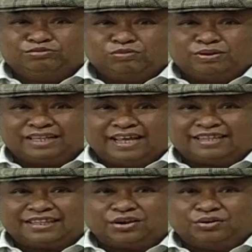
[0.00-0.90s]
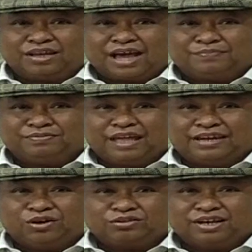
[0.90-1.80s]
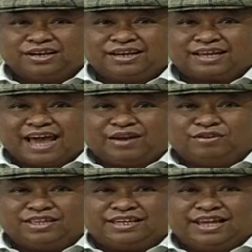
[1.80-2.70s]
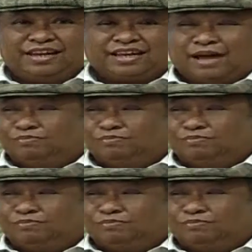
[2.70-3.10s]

บสวนปฏิเสธทำถนนนะครับท่านดรนัชการวัยเนศนะค